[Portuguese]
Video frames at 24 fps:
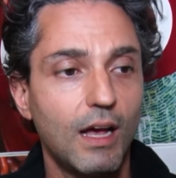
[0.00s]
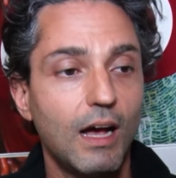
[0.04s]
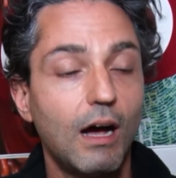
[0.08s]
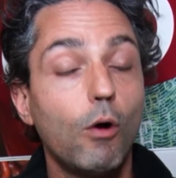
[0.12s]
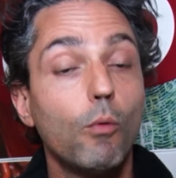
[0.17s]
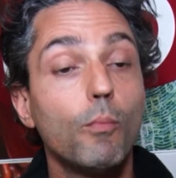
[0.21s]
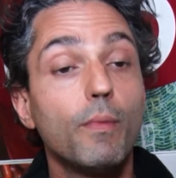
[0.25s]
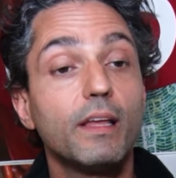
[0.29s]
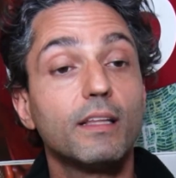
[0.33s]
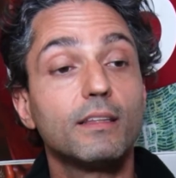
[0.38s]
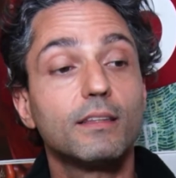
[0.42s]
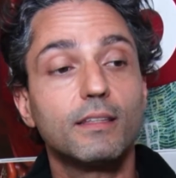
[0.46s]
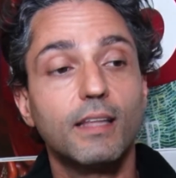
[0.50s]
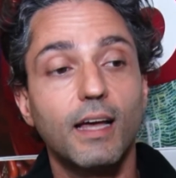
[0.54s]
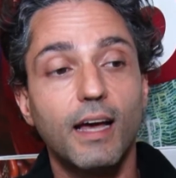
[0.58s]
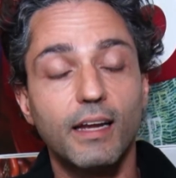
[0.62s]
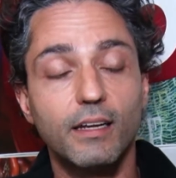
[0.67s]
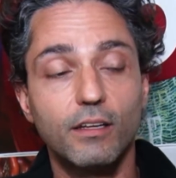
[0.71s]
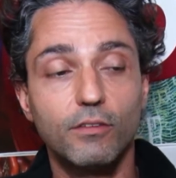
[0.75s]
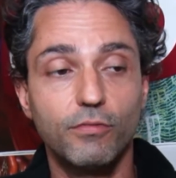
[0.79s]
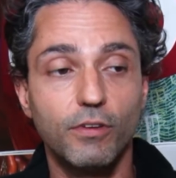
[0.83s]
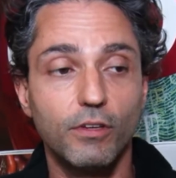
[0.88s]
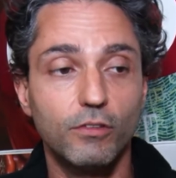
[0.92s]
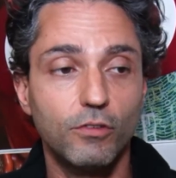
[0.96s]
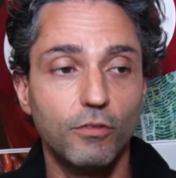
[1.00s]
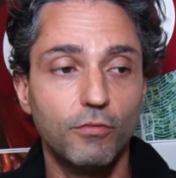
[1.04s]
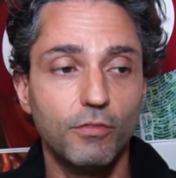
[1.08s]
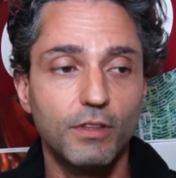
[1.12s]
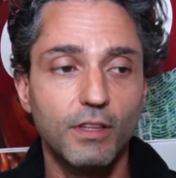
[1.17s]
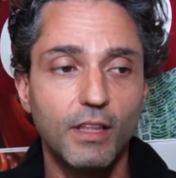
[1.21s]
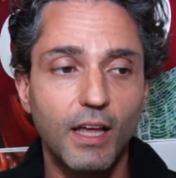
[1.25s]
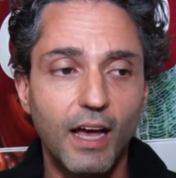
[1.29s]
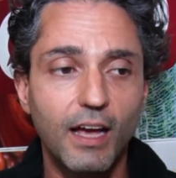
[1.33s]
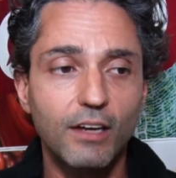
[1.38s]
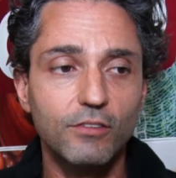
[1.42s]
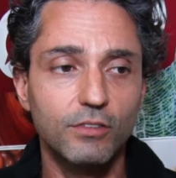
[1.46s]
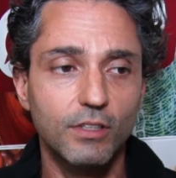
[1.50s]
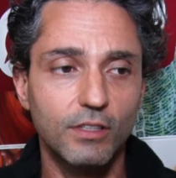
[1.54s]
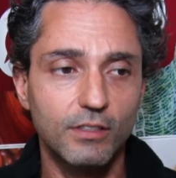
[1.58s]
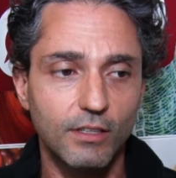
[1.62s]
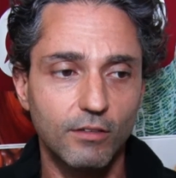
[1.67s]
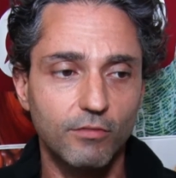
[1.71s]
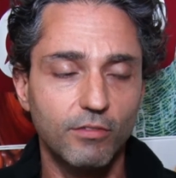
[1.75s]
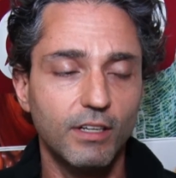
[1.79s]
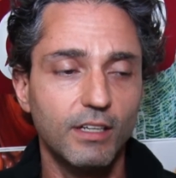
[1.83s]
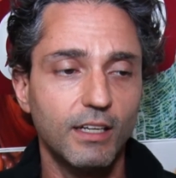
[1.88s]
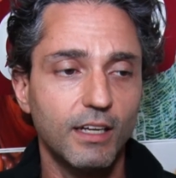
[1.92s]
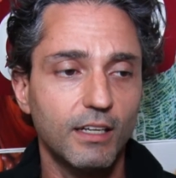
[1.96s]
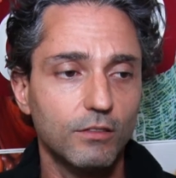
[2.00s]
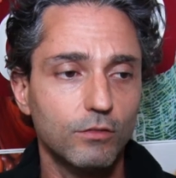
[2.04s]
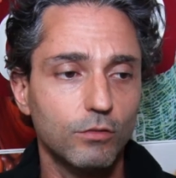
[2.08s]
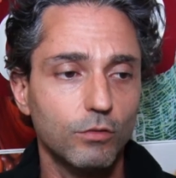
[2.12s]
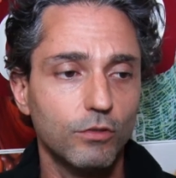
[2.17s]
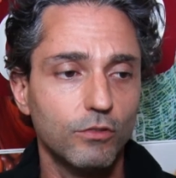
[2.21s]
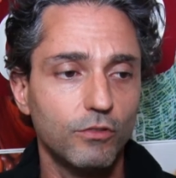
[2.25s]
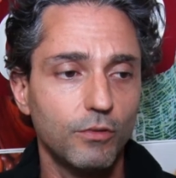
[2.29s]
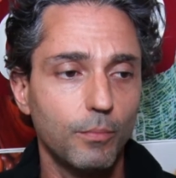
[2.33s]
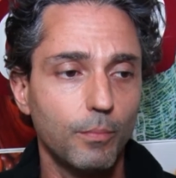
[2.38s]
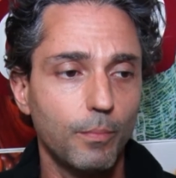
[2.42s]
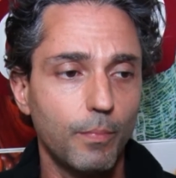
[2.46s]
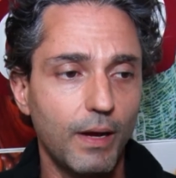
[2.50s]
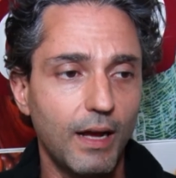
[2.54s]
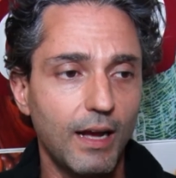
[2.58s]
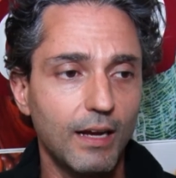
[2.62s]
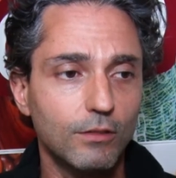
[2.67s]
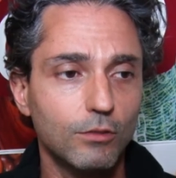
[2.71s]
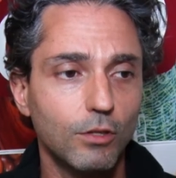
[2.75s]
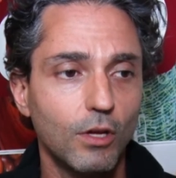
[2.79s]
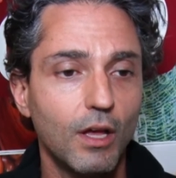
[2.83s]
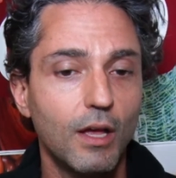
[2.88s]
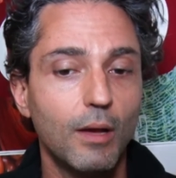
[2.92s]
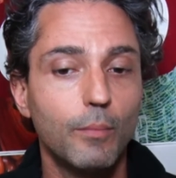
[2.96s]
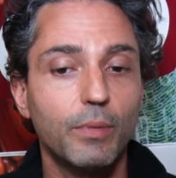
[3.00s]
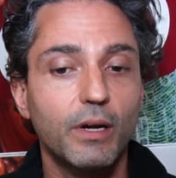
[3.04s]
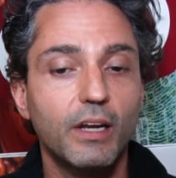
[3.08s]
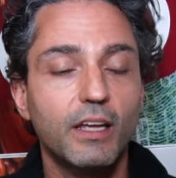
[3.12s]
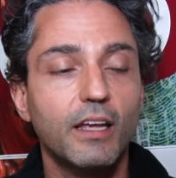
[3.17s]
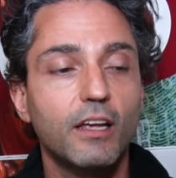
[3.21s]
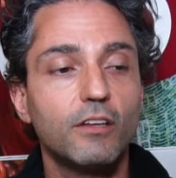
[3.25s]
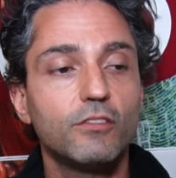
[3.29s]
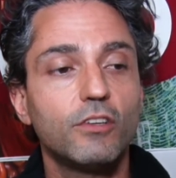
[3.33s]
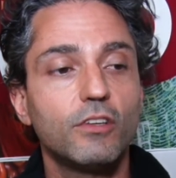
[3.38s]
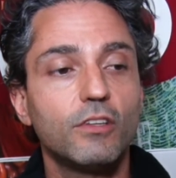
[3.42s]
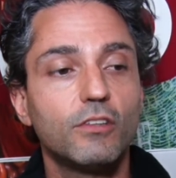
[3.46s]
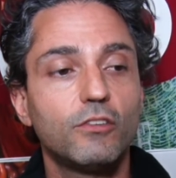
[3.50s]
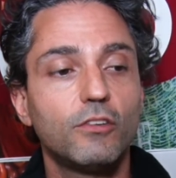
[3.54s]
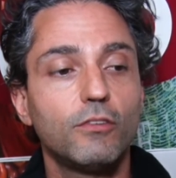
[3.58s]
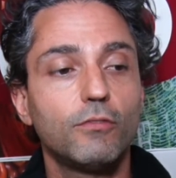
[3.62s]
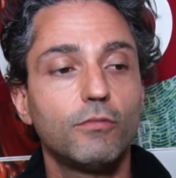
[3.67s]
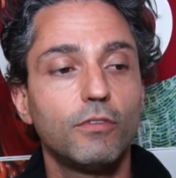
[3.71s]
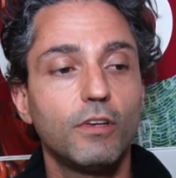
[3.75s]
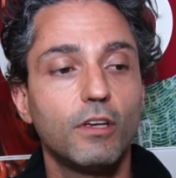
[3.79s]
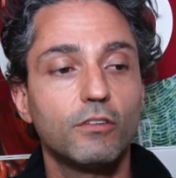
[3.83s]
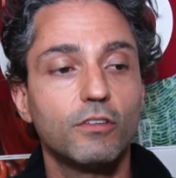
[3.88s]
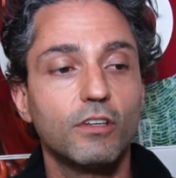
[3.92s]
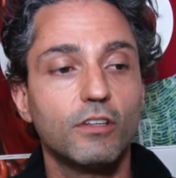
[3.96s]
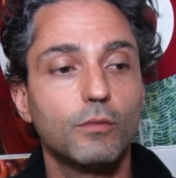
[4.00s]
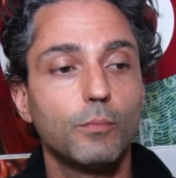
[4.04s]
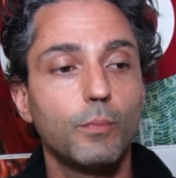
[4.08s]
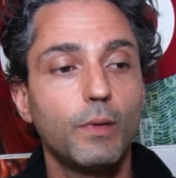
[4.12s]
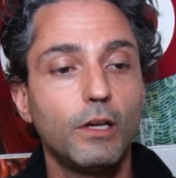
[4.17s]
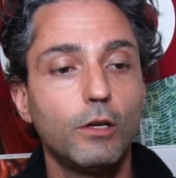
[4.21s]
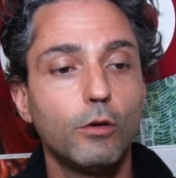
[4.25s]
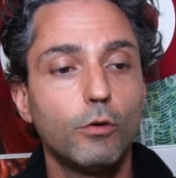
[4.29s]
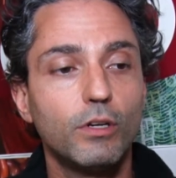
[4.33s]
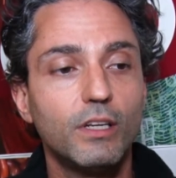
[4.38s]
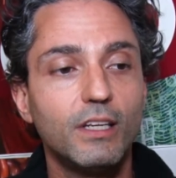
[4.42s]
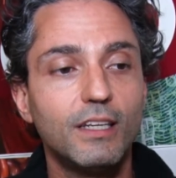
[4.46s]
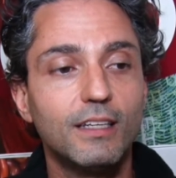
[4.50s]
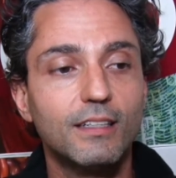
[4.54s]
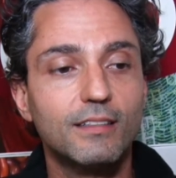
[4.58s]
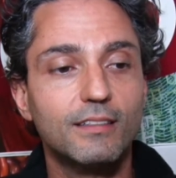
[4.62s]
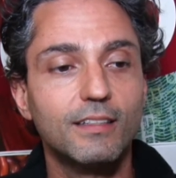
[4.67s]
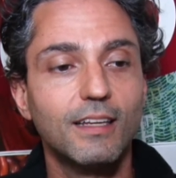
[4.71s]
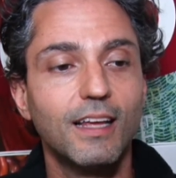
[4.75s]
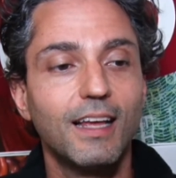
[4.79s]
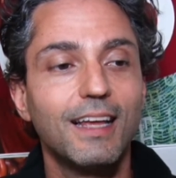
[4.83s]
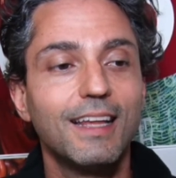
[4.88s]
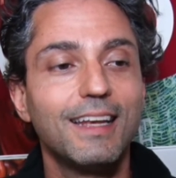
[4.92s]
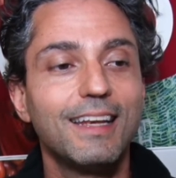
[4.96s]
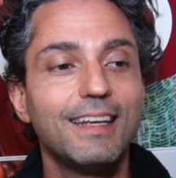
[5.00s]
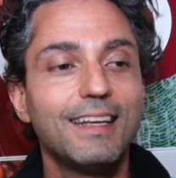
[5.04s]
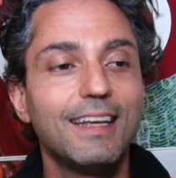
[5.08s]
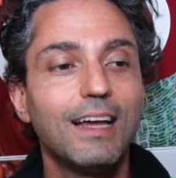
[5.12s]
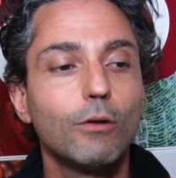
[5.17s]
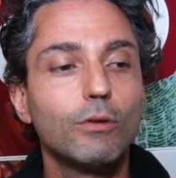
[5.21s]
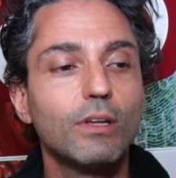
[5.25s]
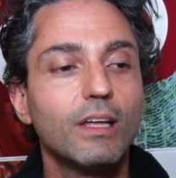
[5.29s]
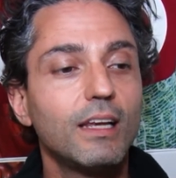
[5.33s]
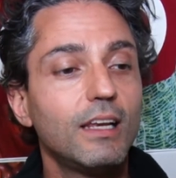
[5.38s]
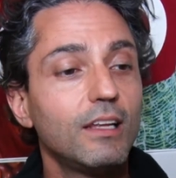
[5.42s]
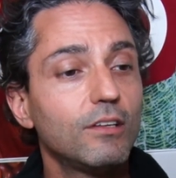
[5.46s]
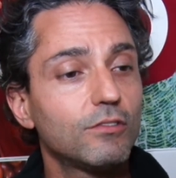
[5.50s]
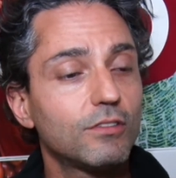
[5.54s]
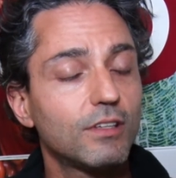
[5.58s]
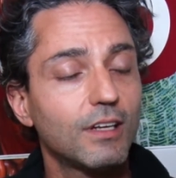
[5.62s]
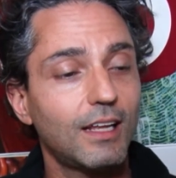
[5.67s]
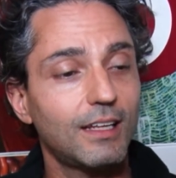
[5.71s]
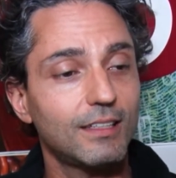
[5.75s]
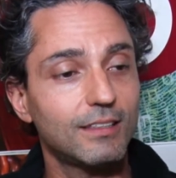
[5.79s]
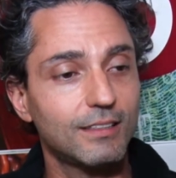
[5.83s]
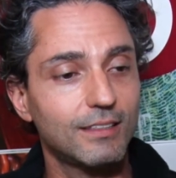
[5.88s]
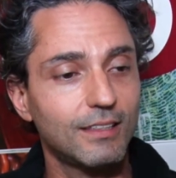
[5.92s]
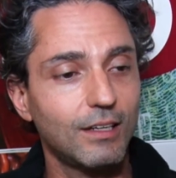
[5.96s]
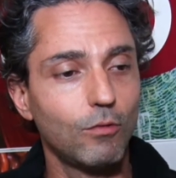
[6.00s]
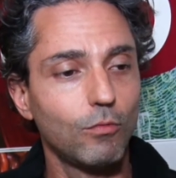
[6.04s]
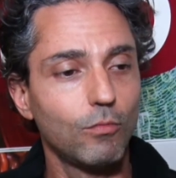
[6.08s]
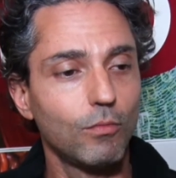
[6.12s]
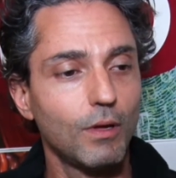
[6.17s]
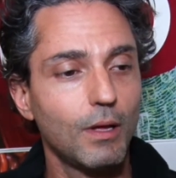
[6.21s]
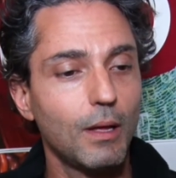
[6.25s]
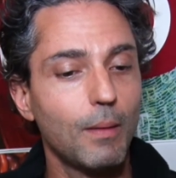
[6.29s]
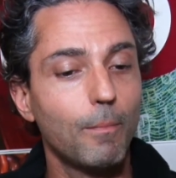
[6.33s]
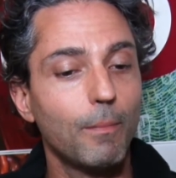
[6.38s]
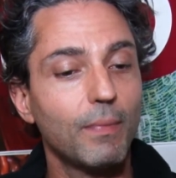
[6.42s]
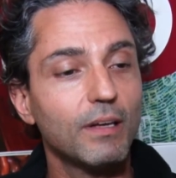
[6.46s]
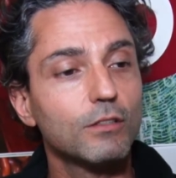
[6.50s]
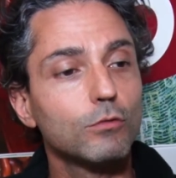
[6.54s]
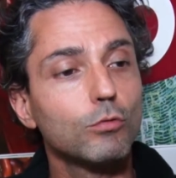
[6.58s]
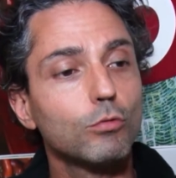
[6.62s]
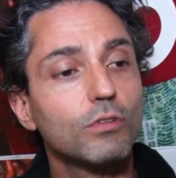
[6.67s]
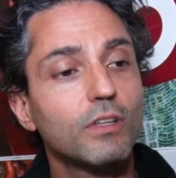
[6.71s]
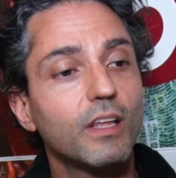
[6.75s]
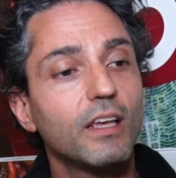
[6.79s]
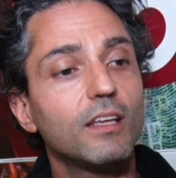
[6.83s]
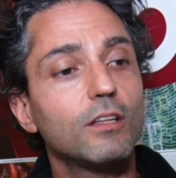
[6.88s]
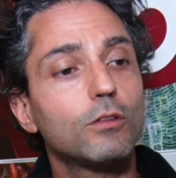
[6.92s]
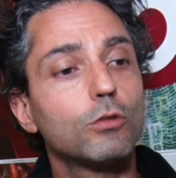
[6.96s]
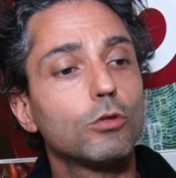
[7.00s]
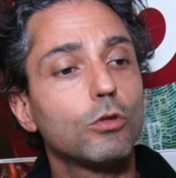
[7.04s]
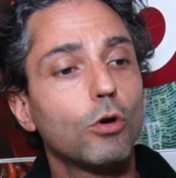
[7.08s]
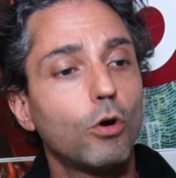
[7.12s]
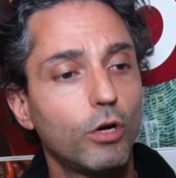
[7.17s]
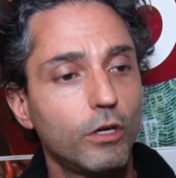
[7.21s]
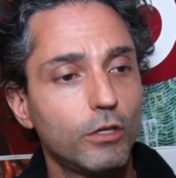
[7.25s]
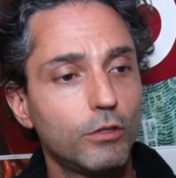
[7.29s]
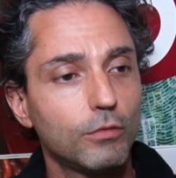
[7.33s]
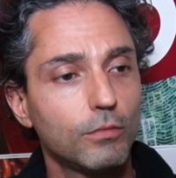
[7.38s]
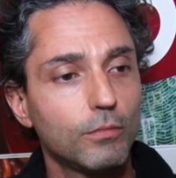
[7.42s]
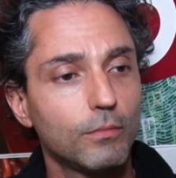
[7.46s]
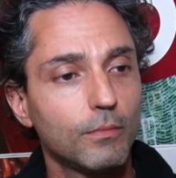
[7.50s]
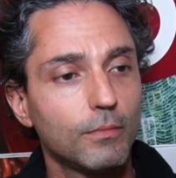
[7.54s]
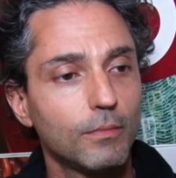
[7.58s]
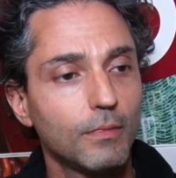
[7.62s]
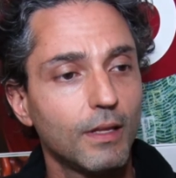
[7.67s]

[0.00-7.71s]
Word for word: aumentar a efetividade das avaliações de impacto, para que a gente veja as melhorias não na legislação, mas no território.